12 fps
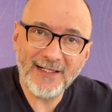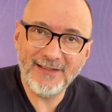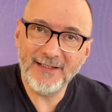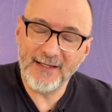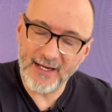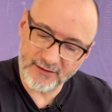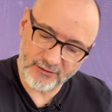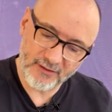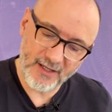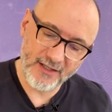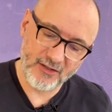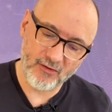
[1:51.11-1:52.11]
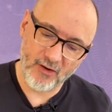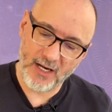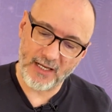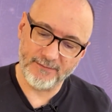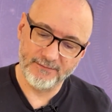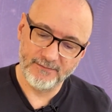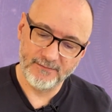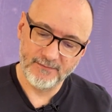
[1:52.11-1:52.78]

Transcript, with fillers: de dentro da escola,